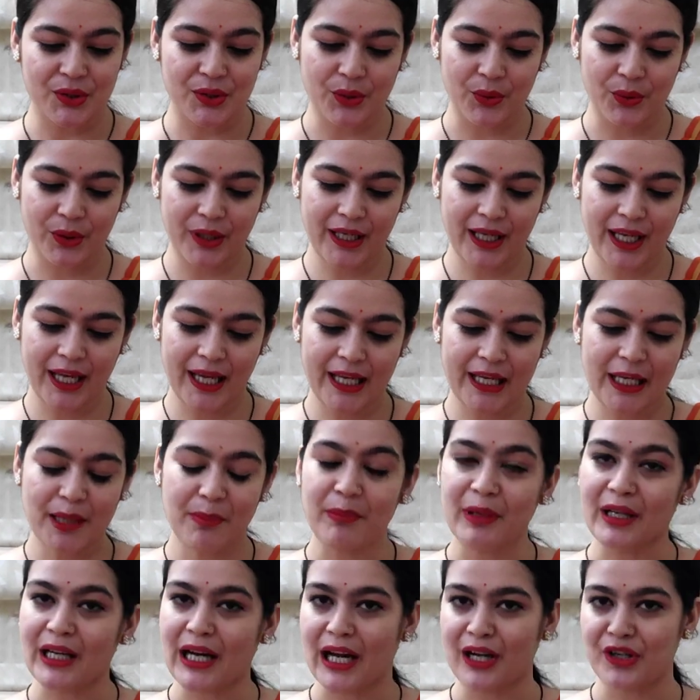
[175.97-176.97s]
जो कि है ये
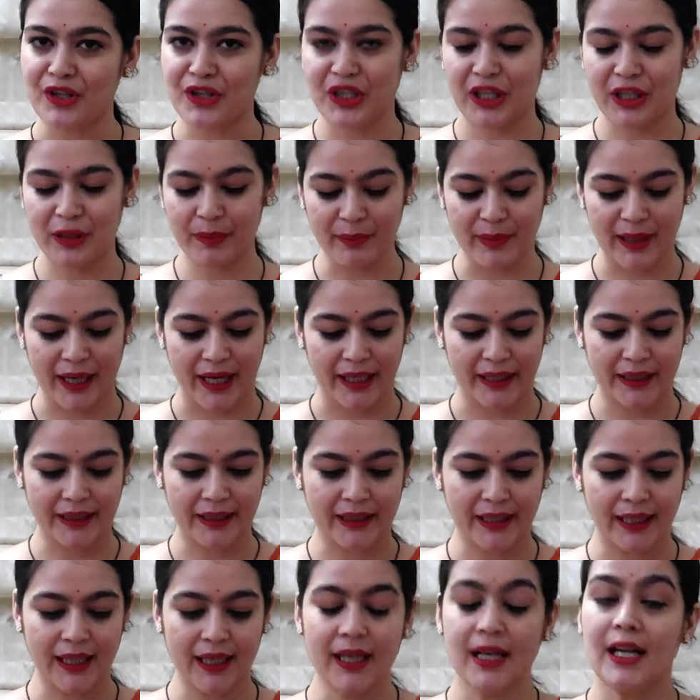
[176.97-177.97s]
मीरांशी ब्रांड
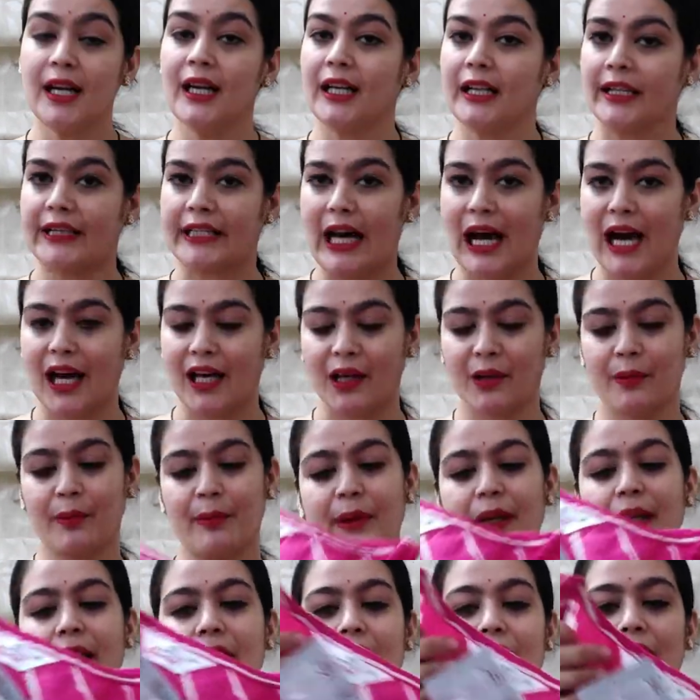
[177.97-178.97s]
का डार्क
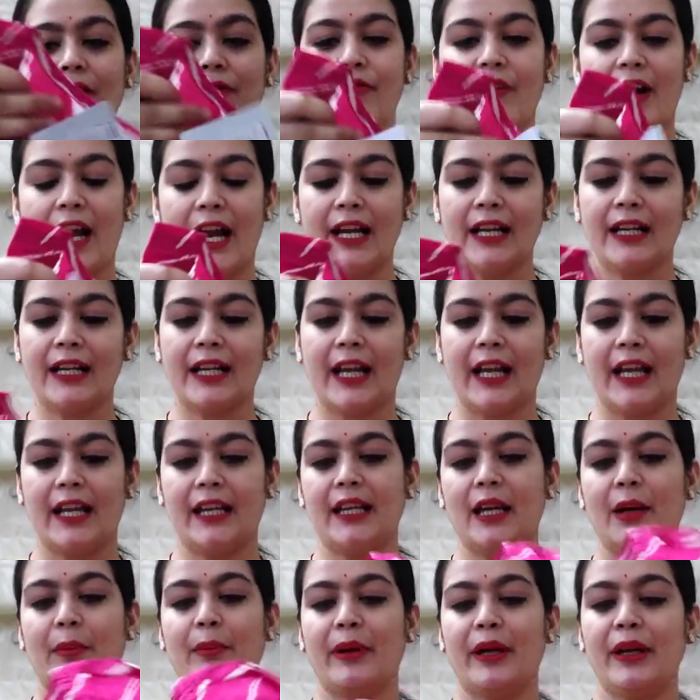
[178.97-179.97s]
पिंक एंड वाइट
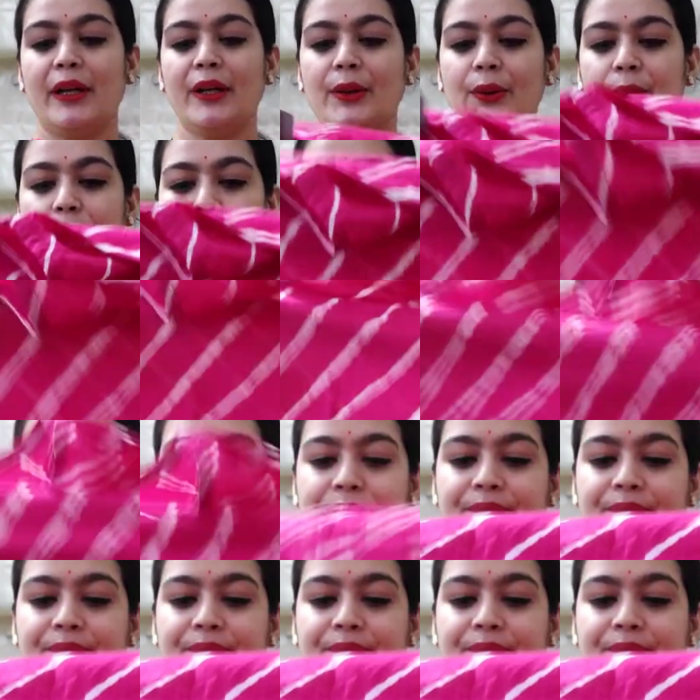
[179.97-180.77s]
लहरिया प्रिंट कुर्ता